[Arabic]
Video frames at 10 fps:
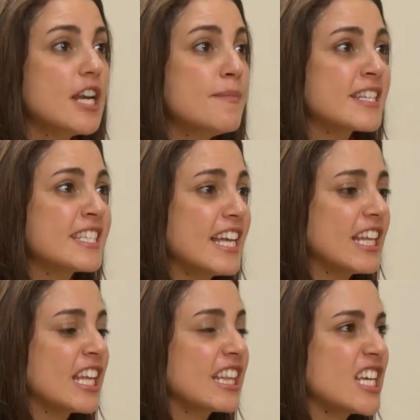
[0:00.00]
كلمة
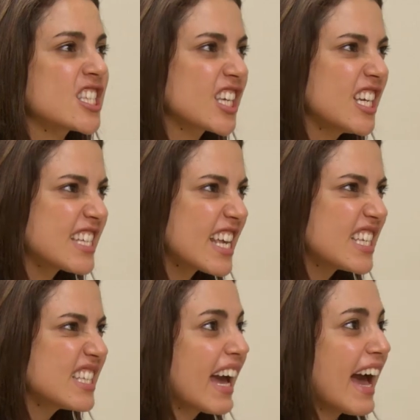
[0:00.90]
زيادة لا تلاقي سكينة
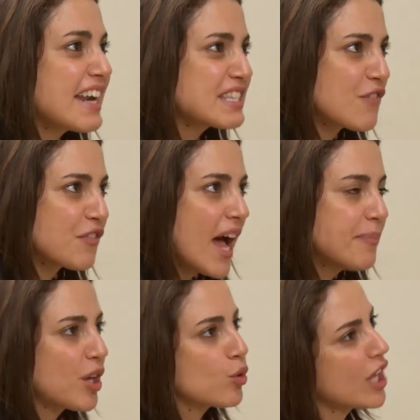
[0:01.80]
زي دي غارزة في
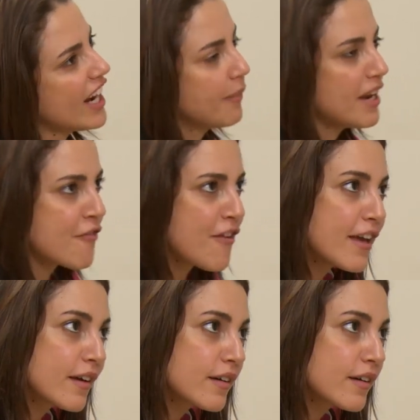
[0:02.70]
رقبتك وطالعة من قفاك